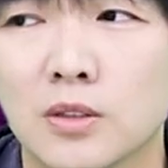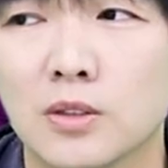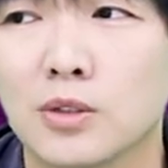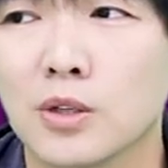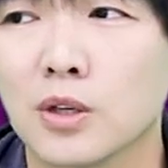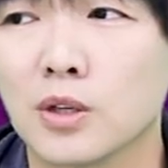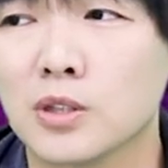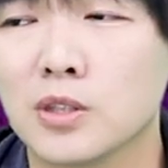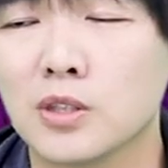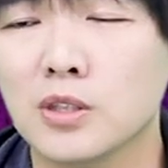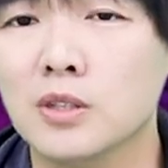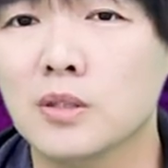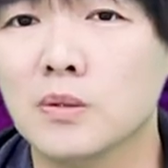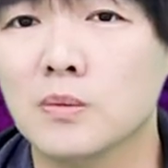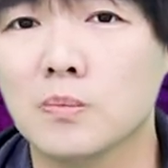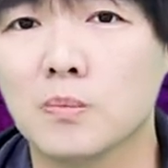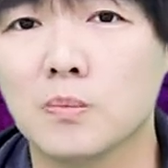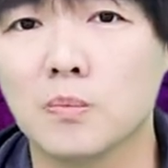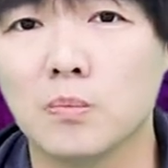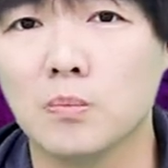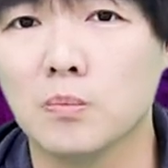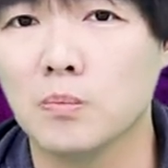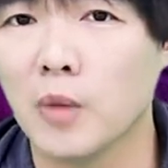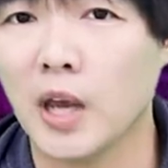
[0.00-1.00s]
这个是
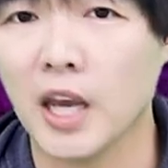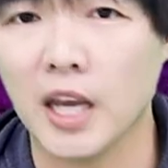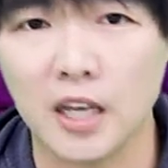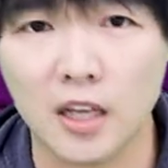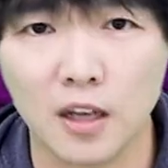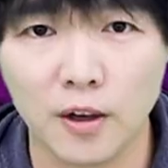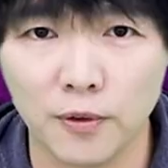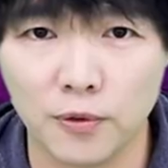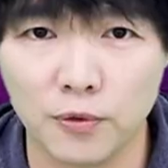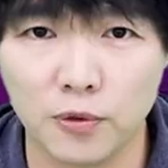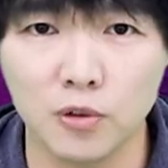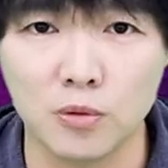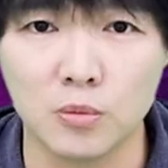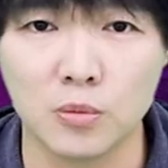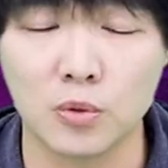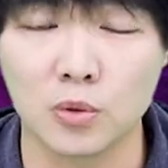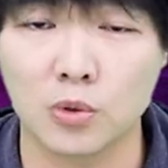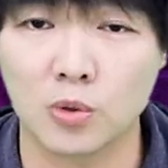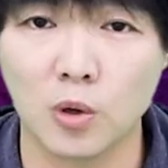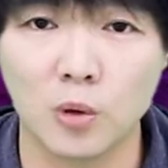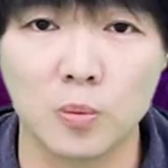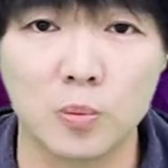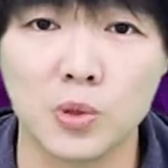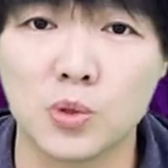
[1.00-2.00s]
每个父母
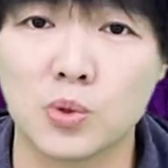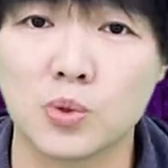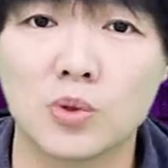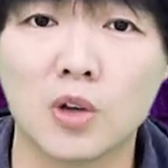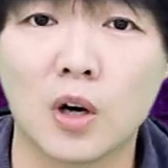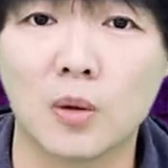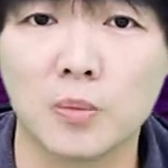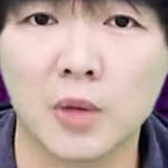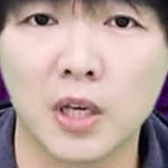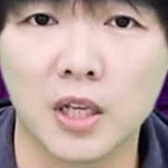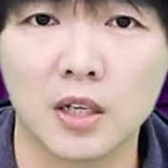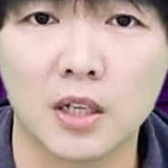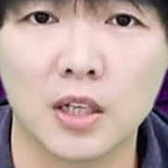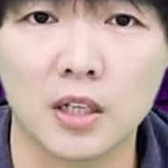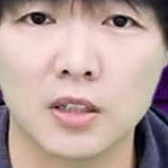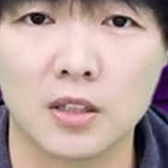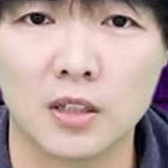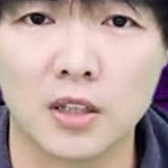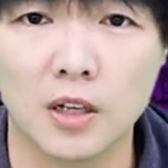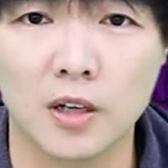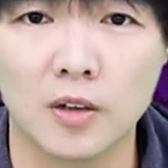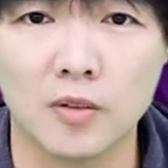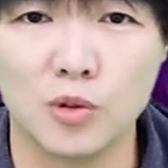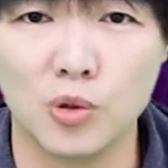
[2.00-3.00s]
都必须要面临
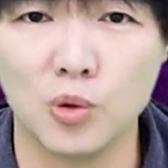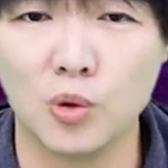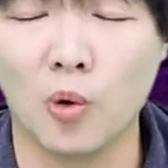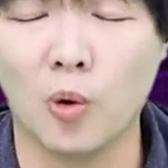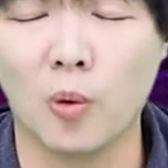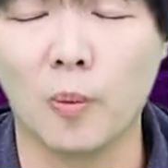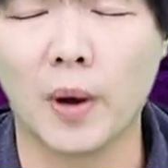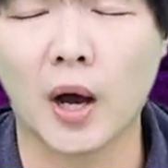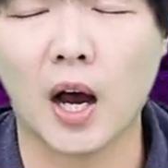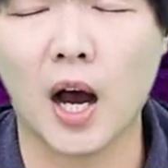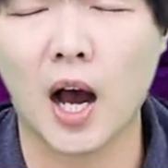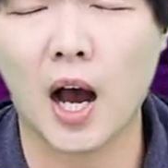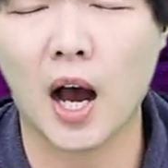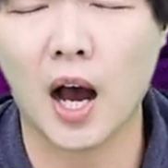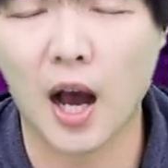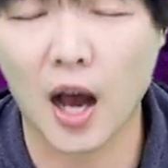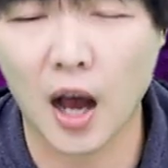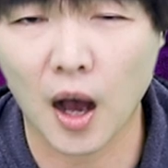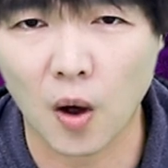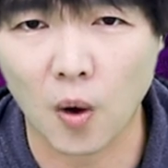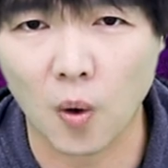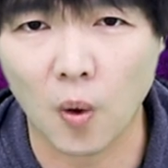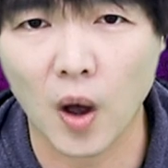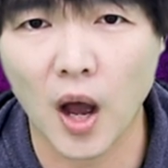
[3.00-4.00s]
的，因为我们
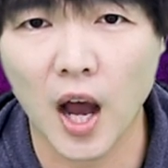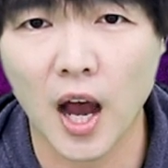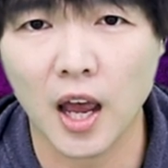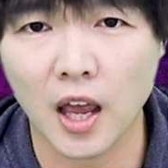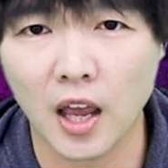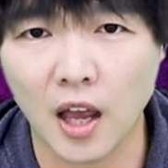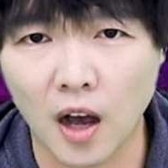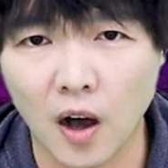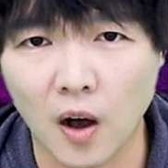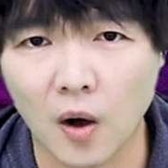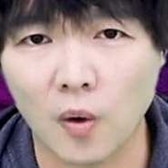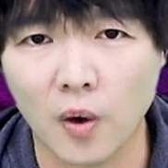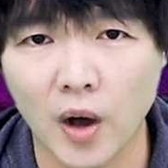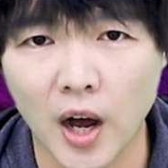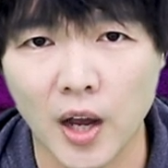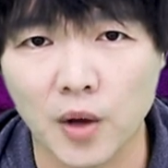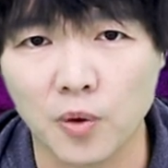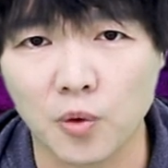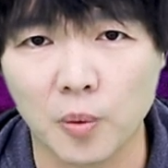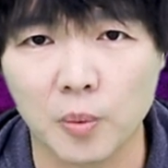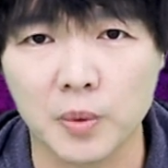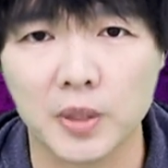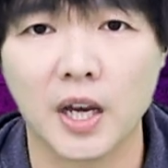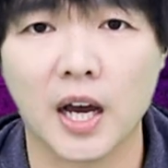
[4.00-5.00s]
好爱好
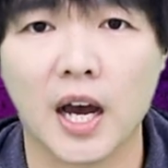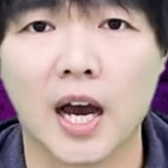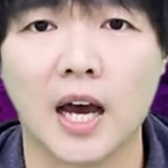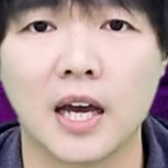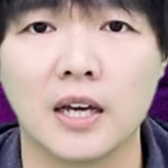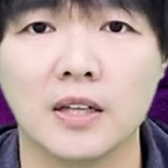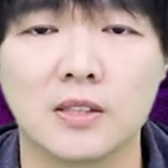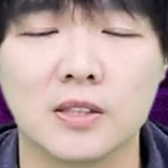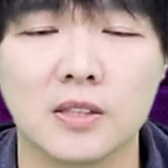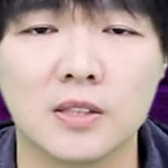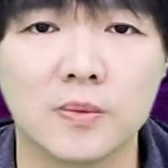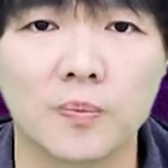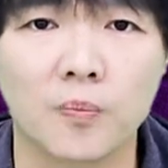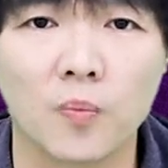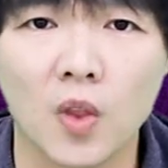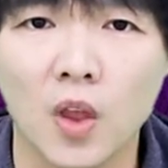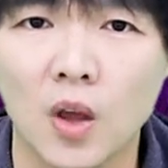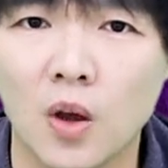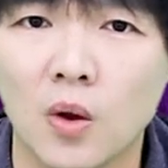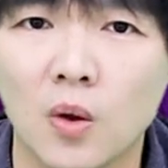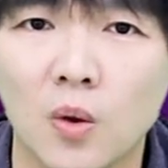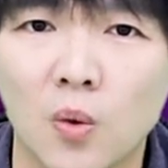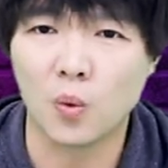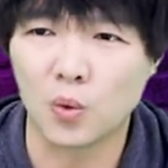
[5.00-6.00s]
爱我们的孩子。
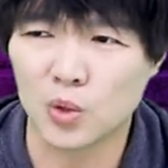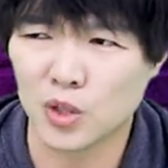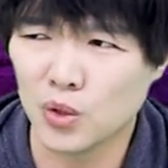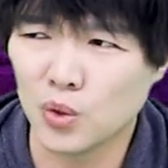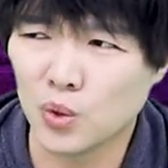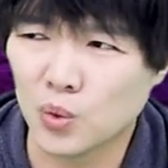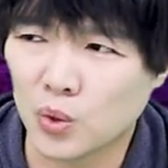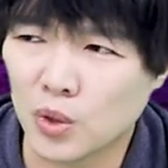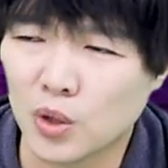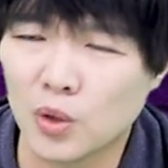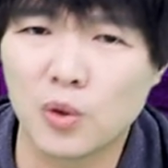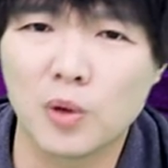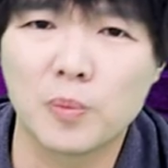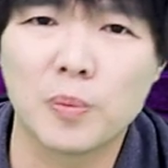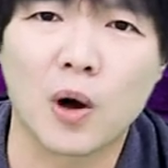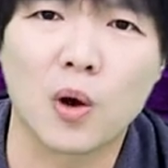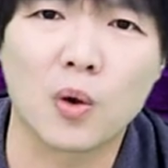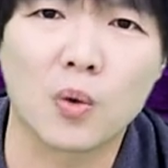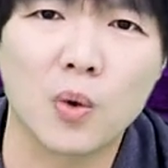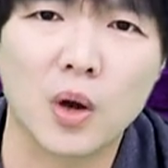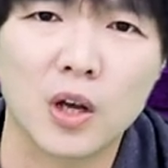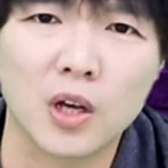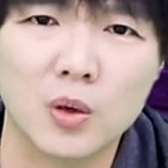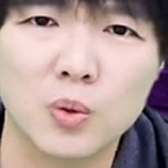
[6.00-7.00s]
我的女儿会
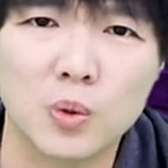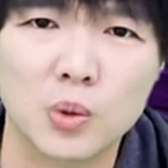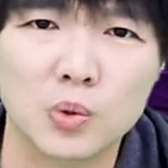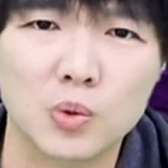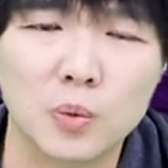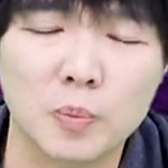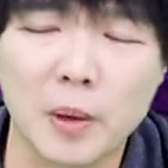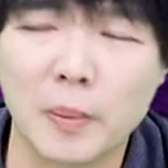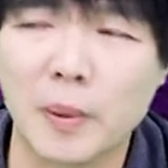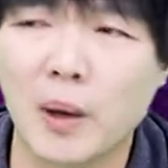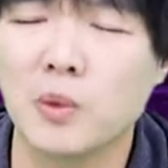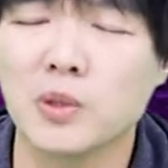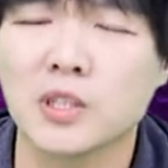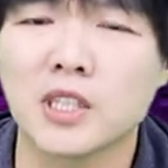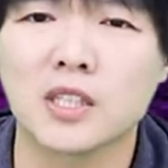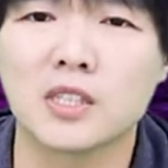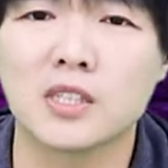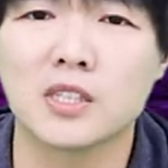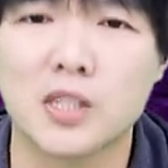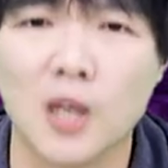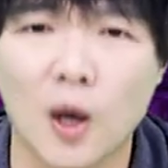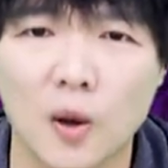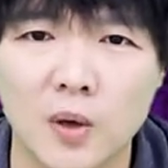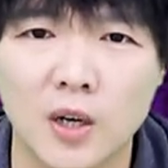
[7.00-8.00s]
跑过来跟我说：“爸爸，我想
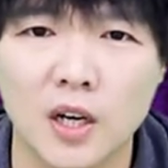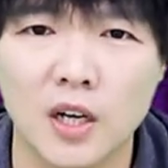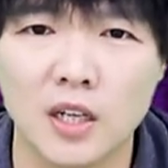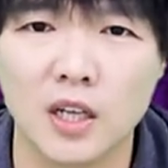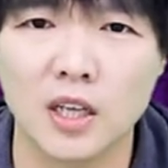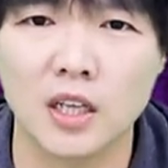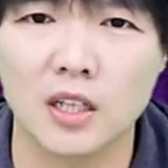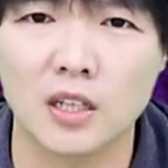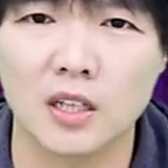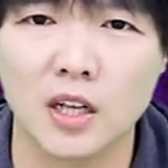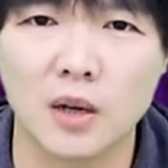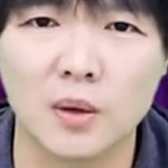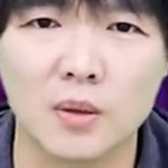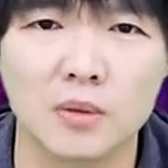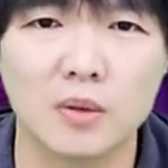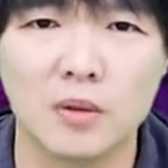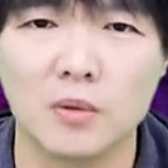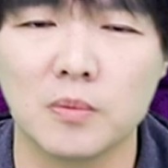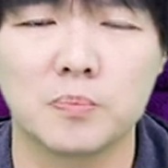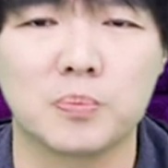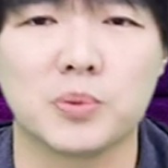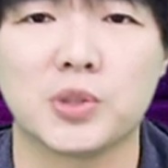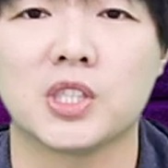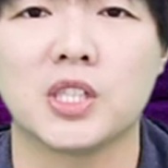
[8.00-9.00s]
吃巧克力。”然后我
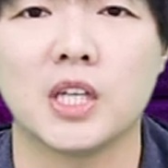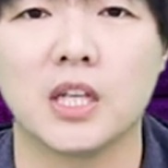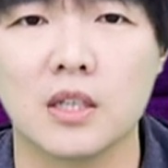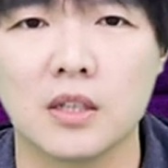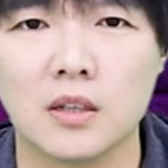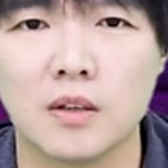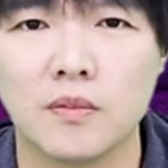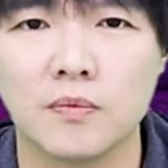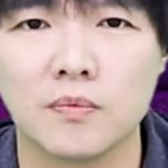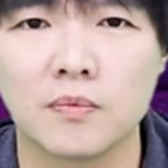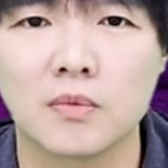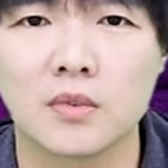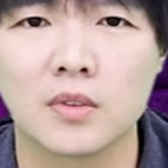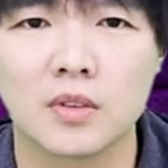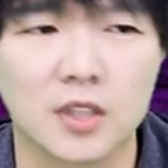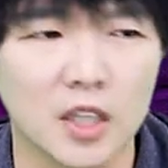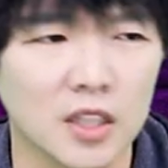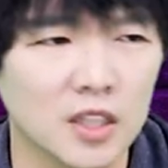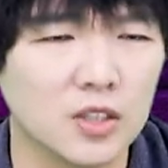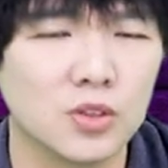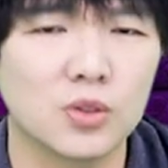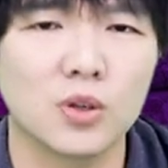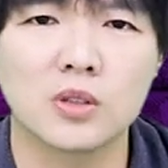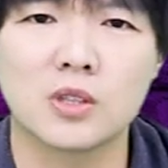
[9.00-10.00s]
说：“不行，
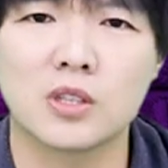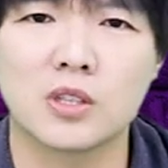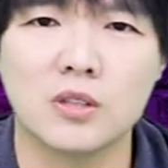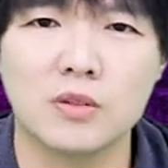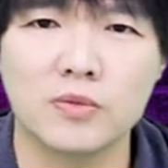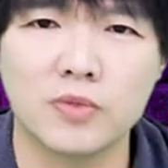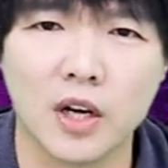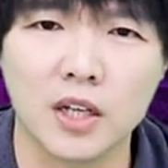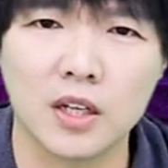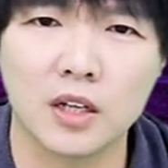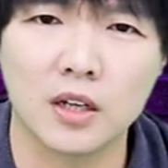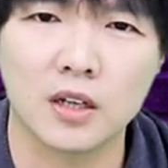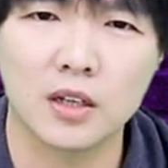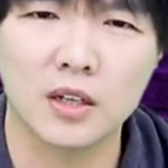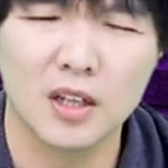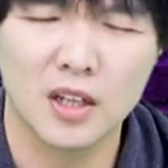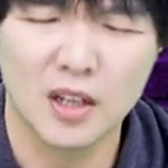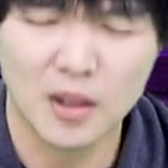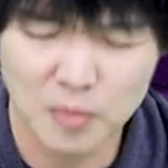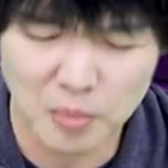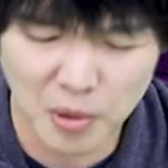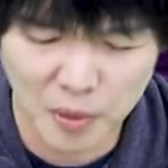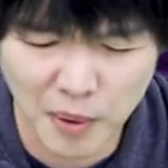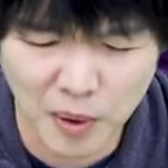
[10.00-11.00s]
等等就要吃饭
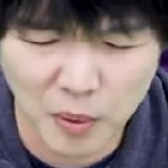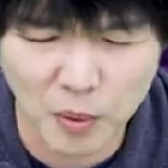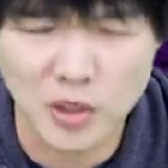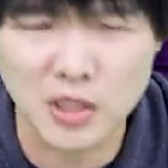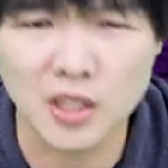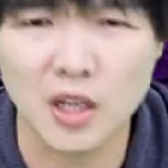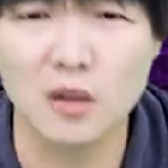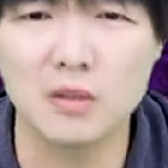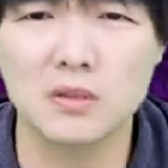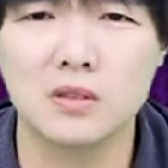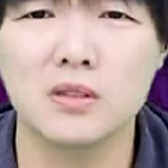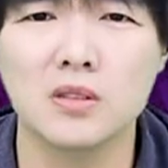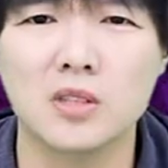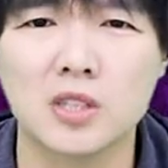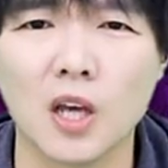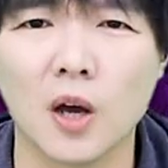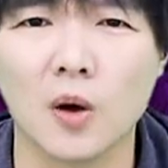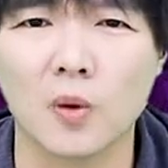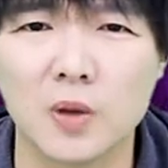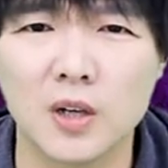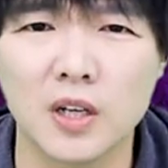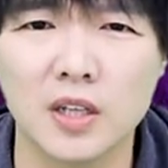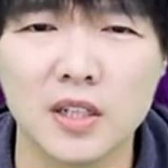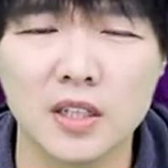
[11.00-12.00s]
了。”“爸爸，我想要吃
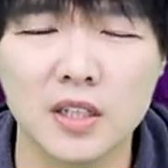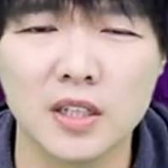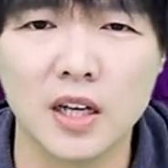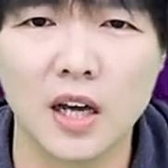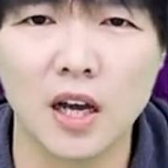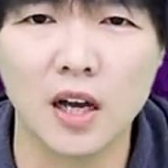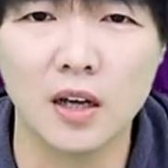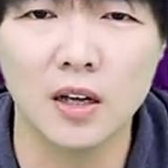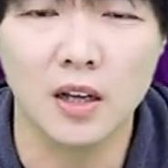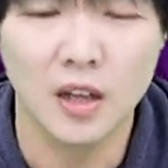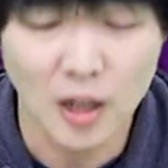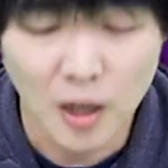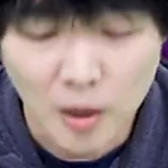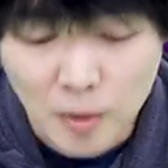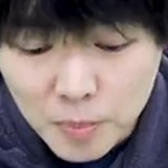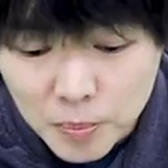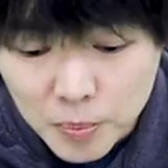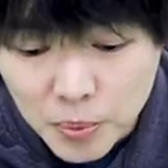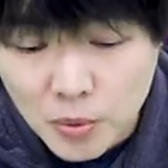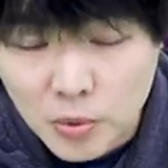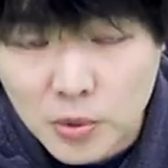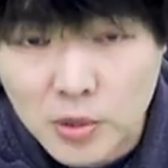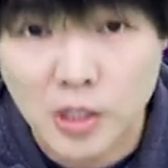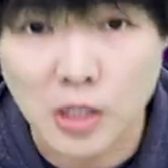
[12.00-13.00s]
巧克力
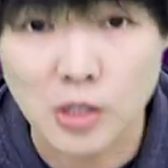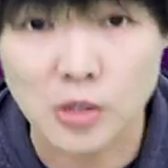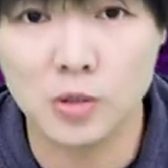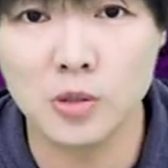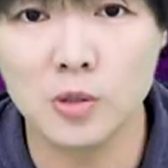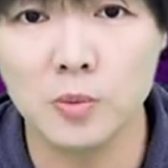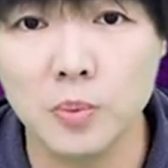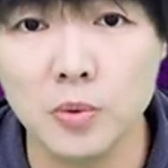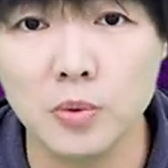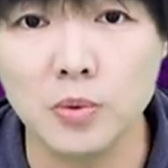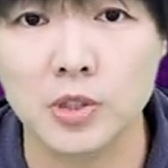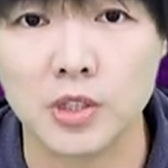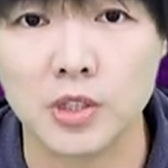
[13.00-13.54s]
呀！”“不行，就是不